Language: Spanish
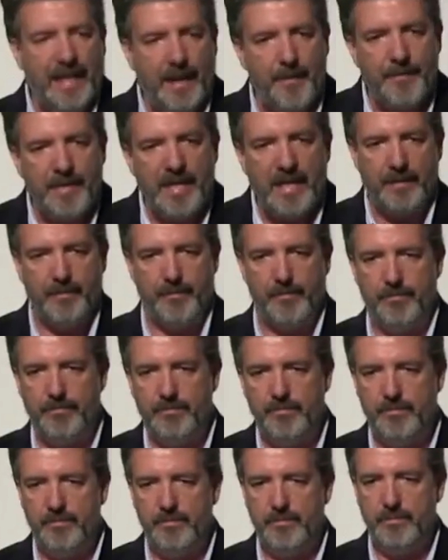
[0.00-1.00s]
también
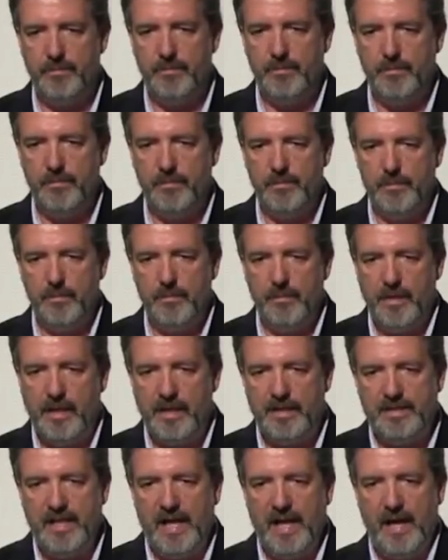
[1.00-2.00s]

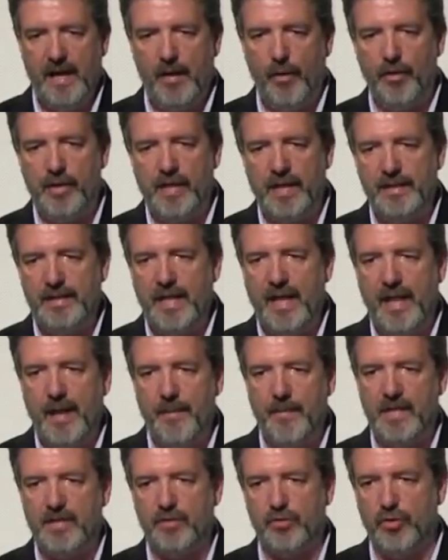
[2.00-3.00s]
está orientada
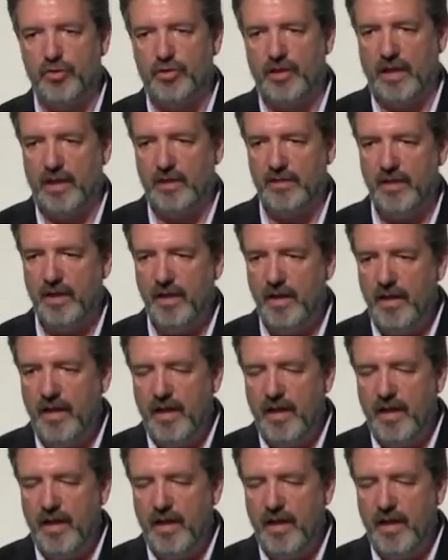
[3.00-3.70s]
a más cosas